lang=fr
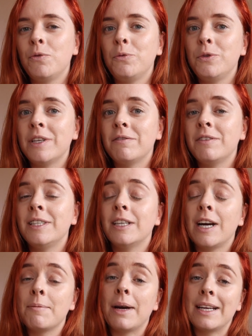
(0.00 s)
vous avez été
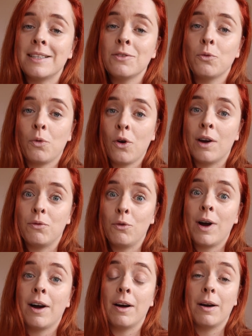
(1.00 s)
quand même assez nombreux à
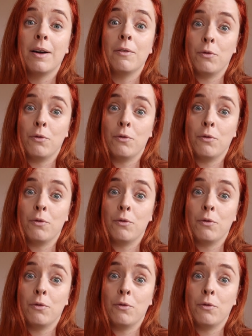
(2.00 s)
vouloir